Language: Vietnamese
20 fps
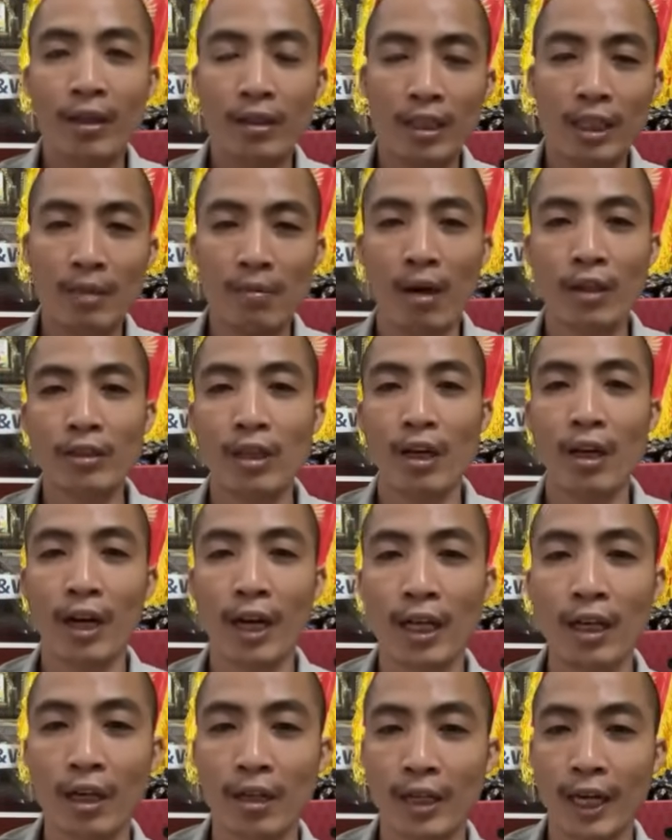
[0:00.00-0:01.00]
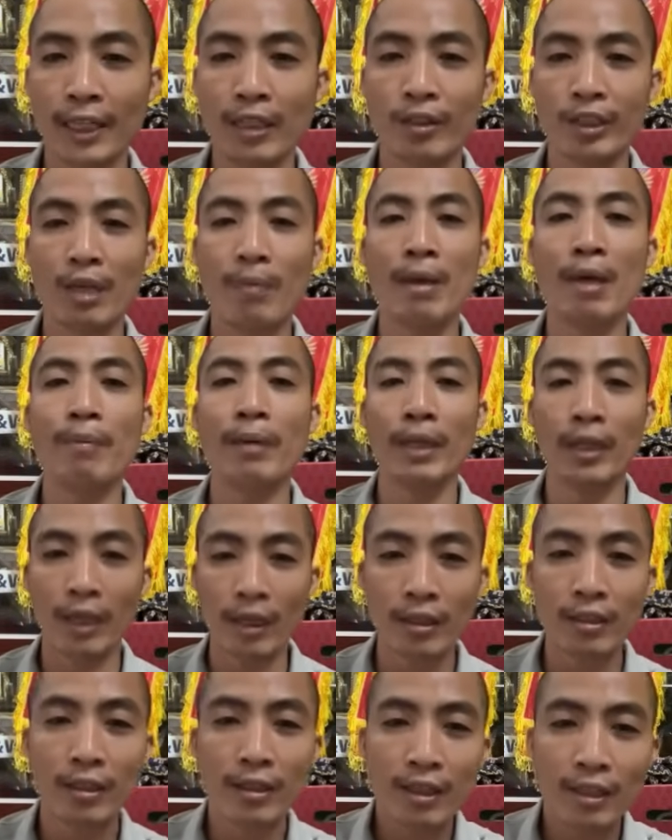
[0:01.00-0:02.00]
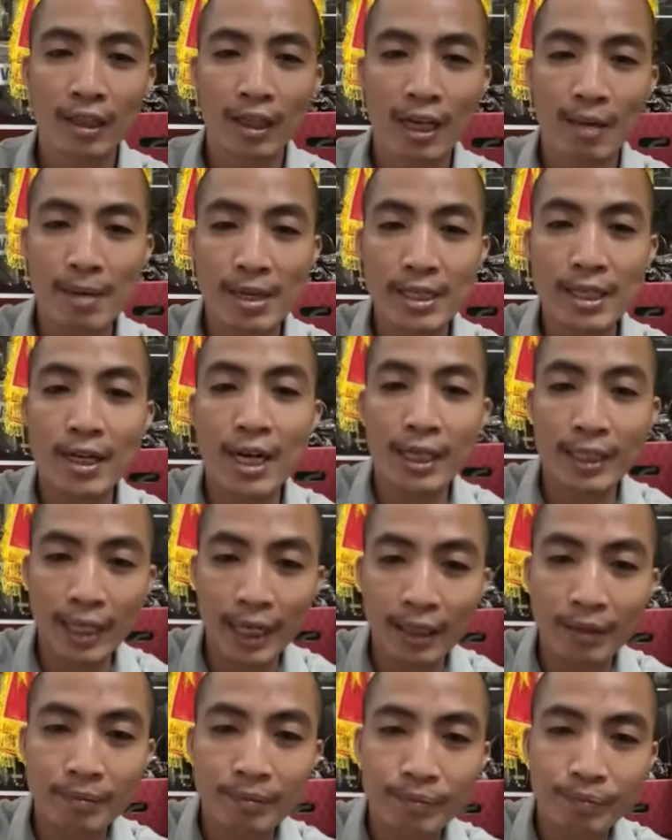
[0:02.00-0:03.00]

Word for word: thì bao giờ cái lực đánh nó sẽ bền bỉ hơn à, bác xem lại nhá